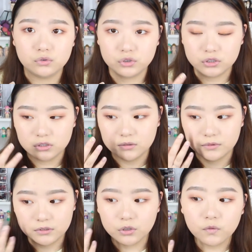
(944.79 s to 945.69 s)
就是
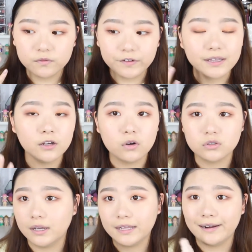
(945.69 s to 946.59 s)
用粉定过
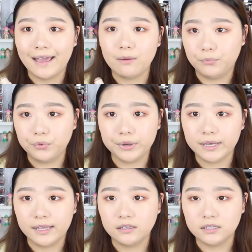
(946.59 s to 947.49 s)
妆，但是它也不会
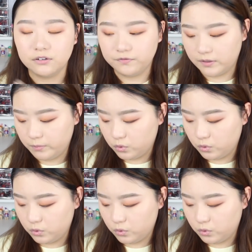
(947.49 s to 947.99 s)
跟你的粉，